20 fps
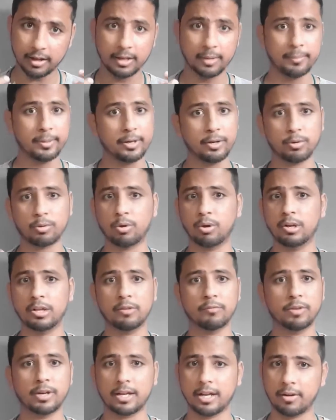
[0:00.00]
अनलिमिटेड
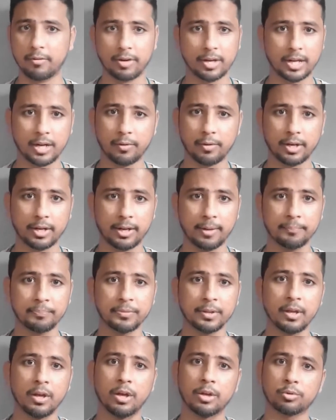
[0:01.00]
कॉलिंग वगैरह वगैरह वगैरह
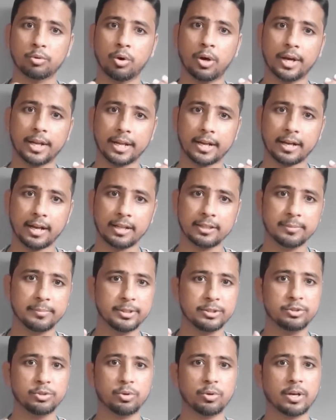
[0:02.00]
तो हर एक
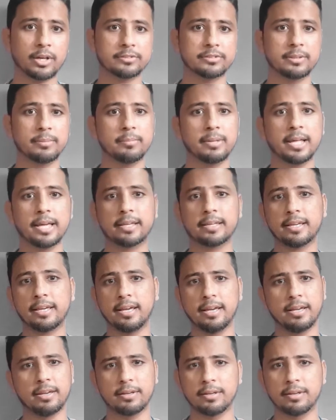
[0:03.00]
आदमी जियो का सिम लेके